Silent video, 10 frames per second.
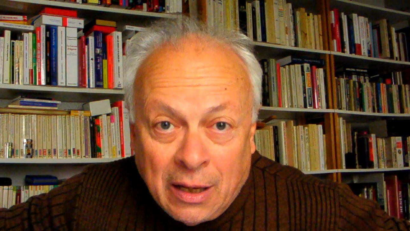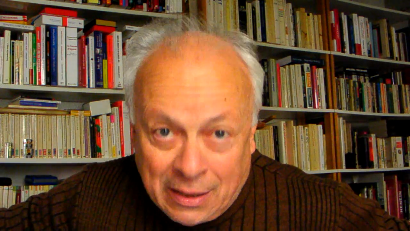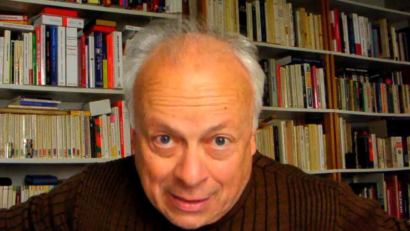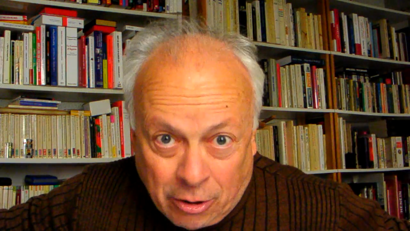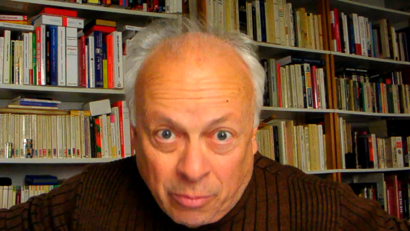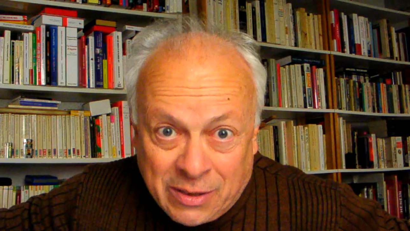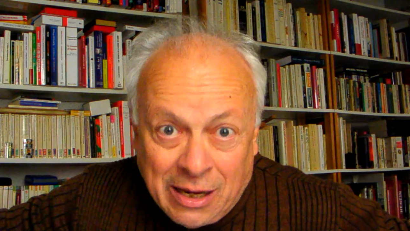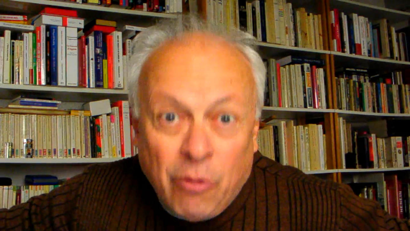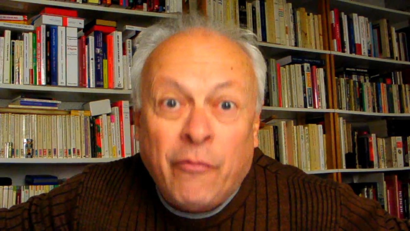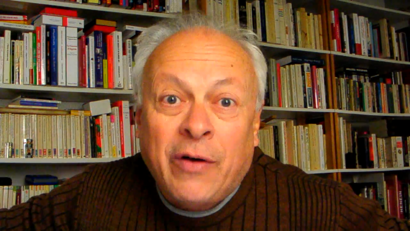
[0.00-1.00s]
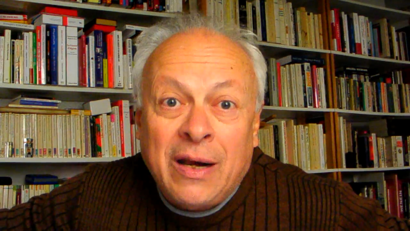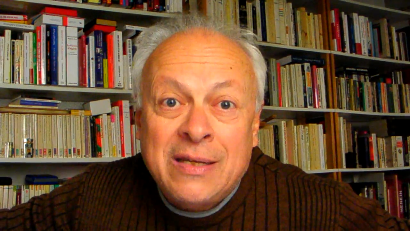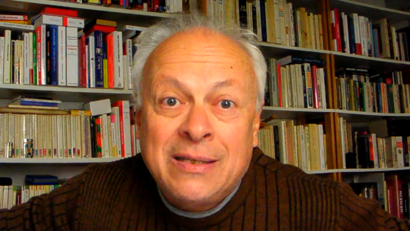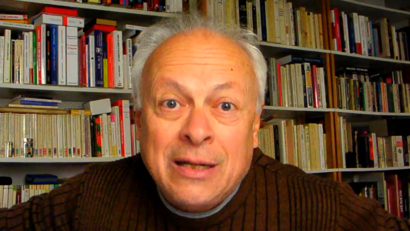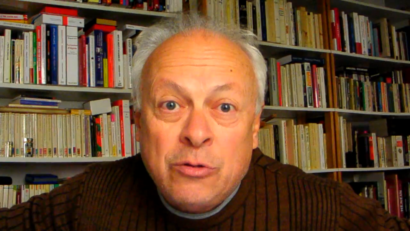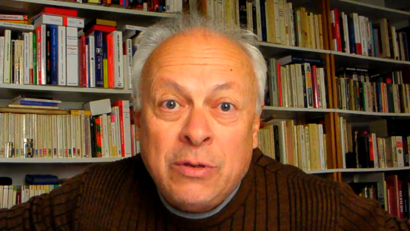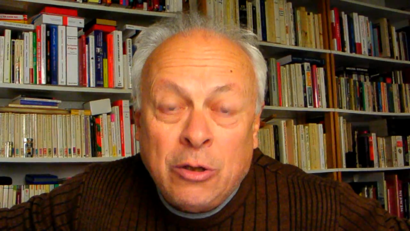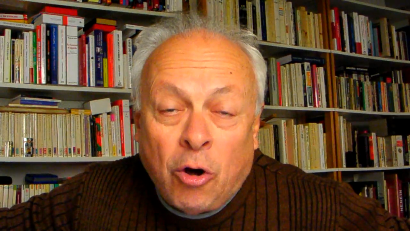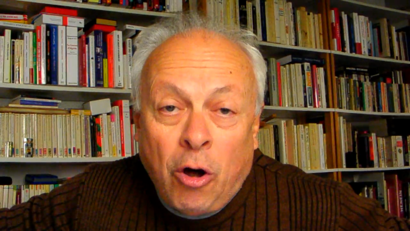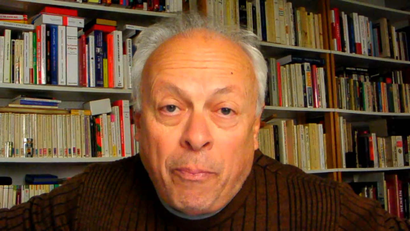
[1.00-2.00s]
C'est comme ça qu'on fera les États-Unis
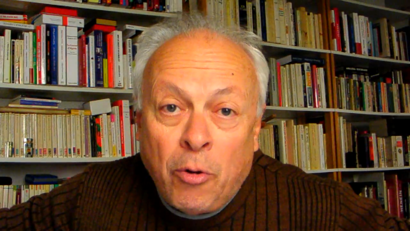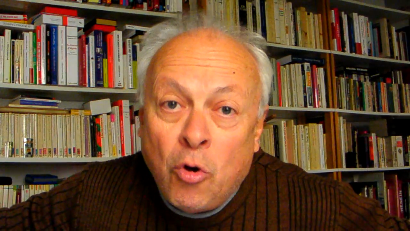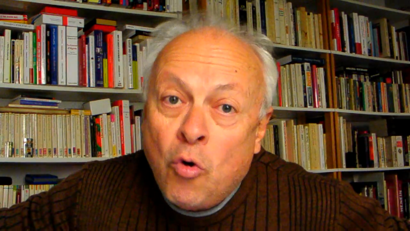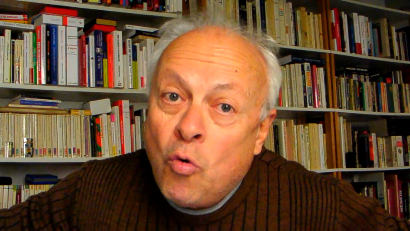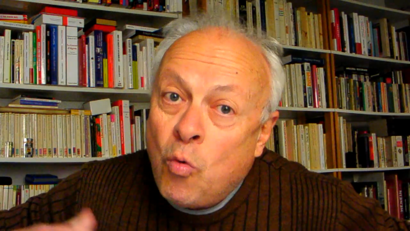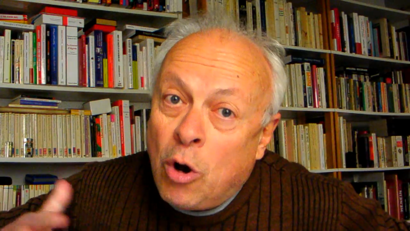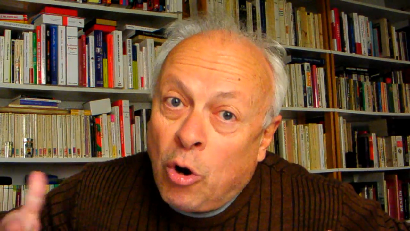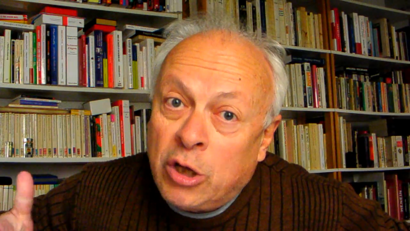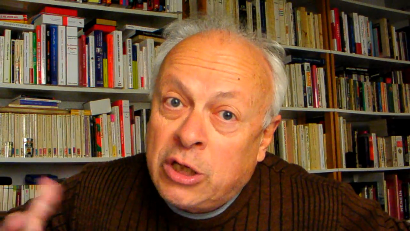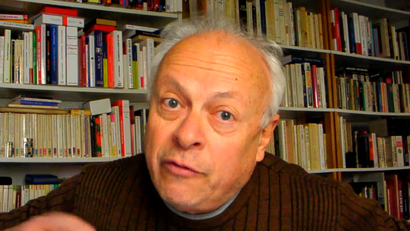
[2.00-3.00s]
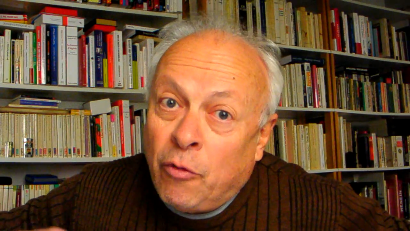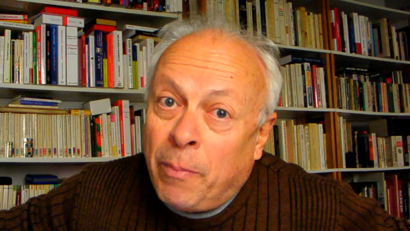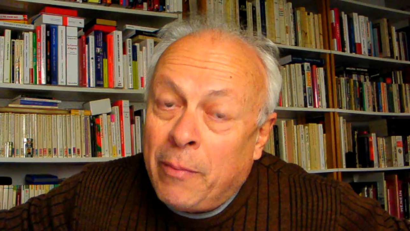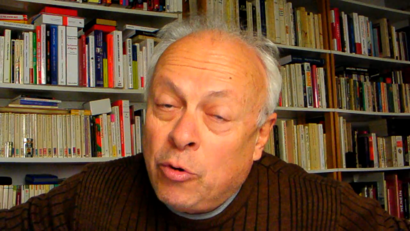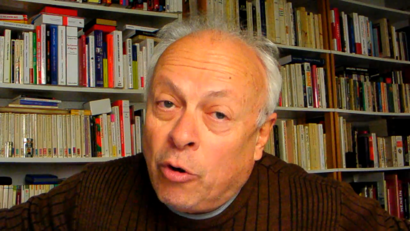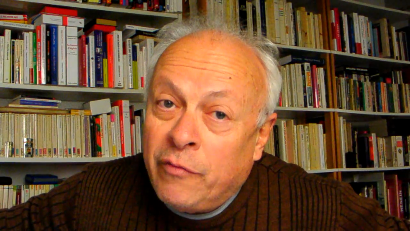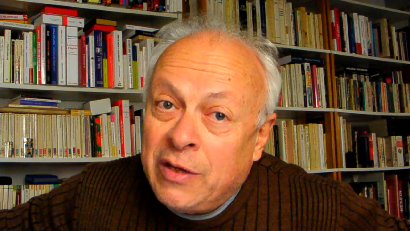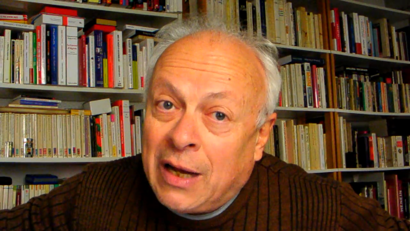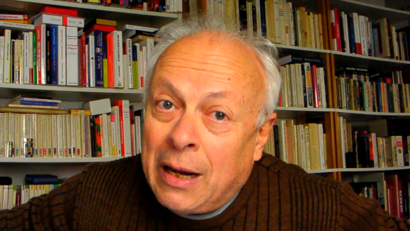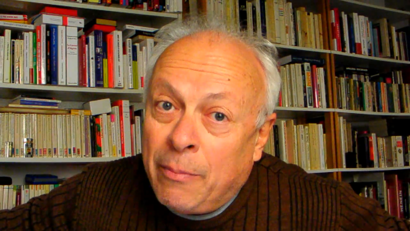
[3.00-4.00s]
d'Europe Ou alors est-ce qu'il ne faut pas mieux
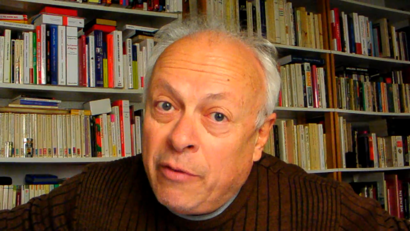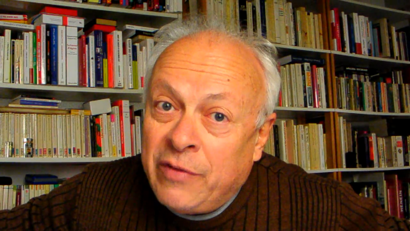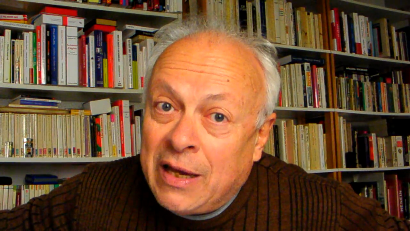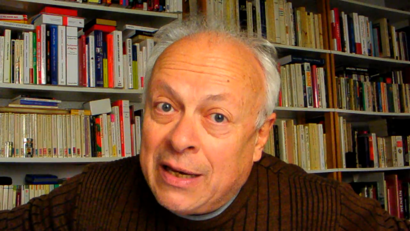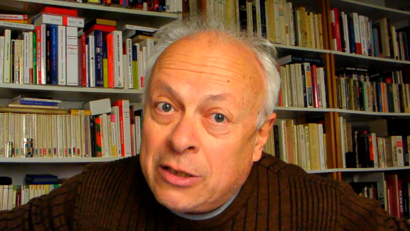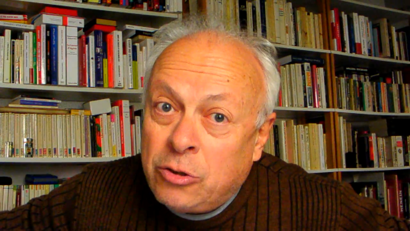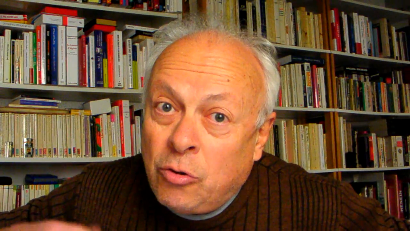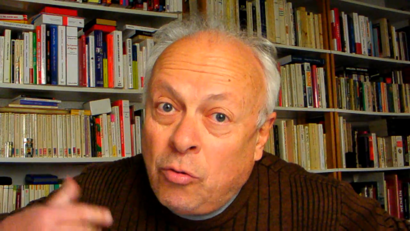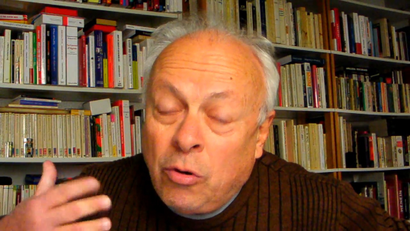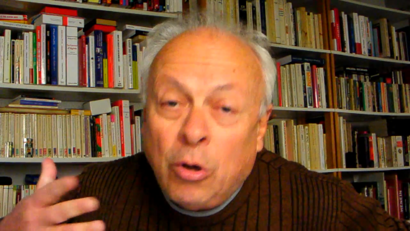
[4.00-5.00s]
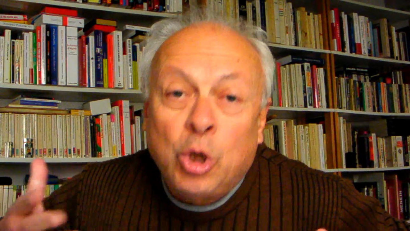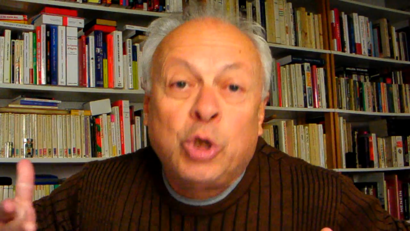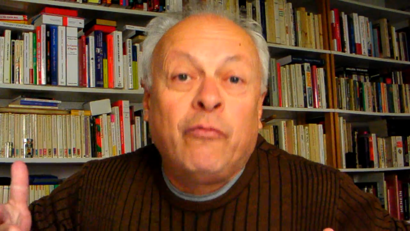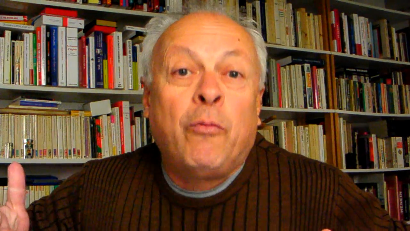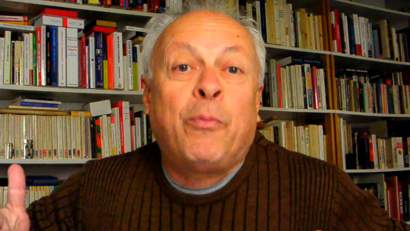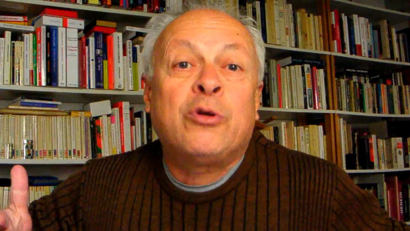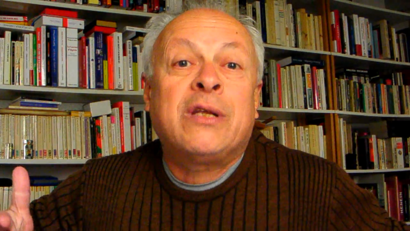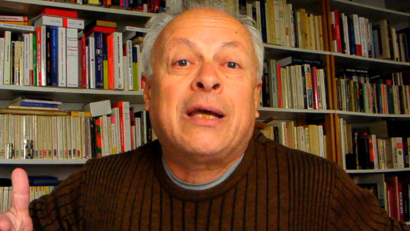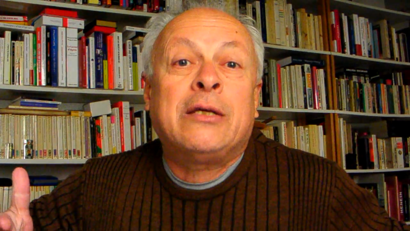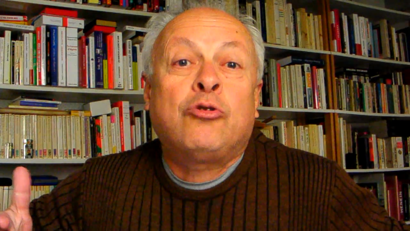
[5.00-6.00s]
revenir à la bonne vieille nation Je vous pose
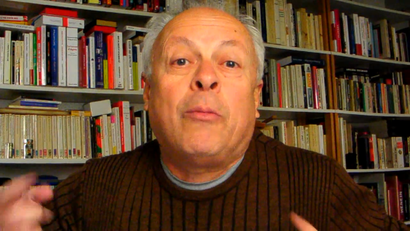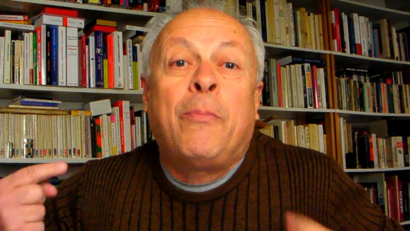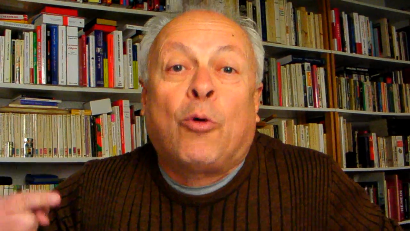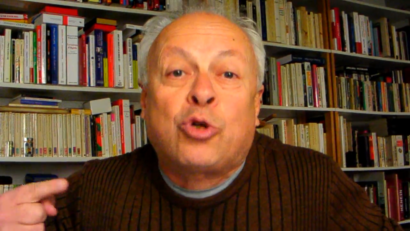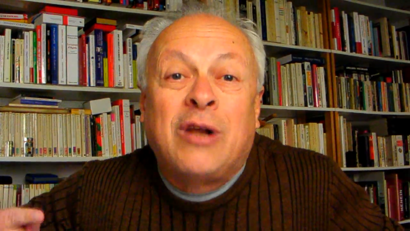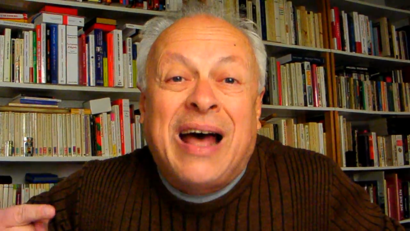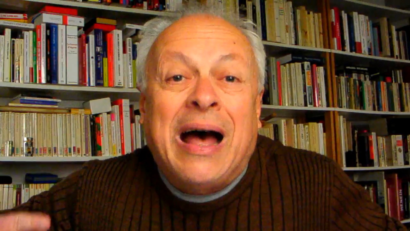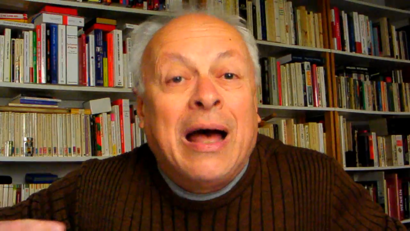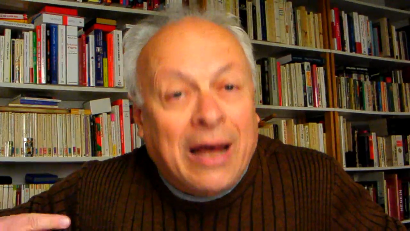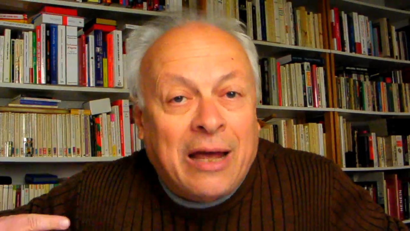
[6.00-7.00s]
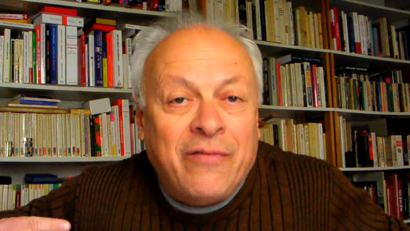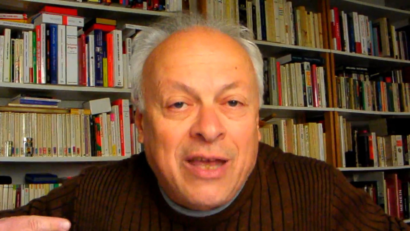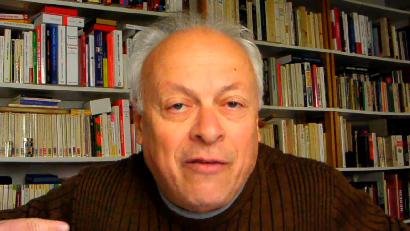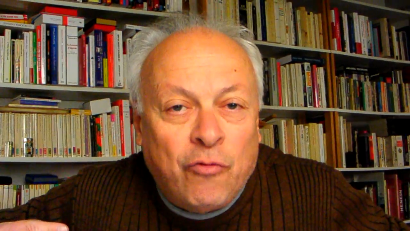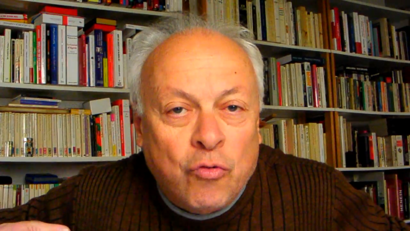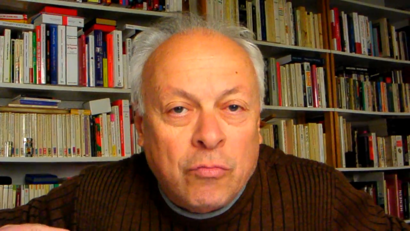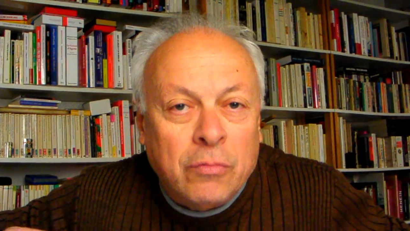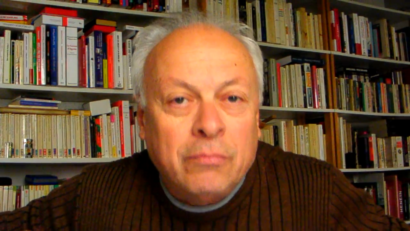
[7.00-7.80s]
la question, mais pour cela, réveillez-vous.